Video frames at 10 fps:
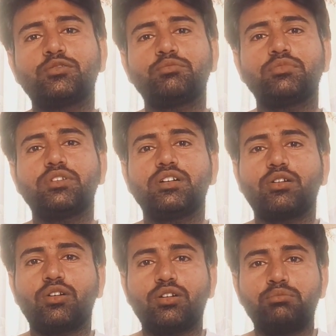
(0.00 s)

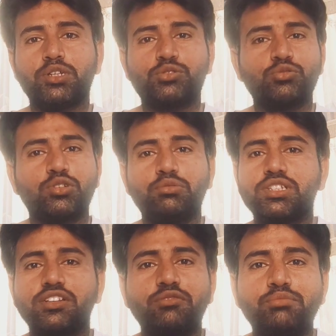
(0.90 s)
तो मज़दूरों
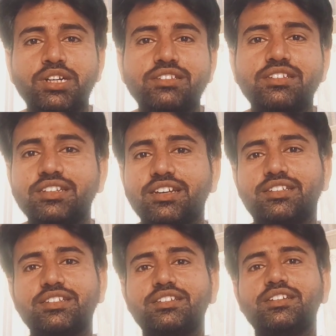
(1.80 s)
में सिर्फ मर्द नहीं
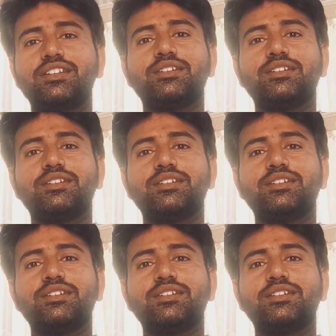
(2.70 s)
आते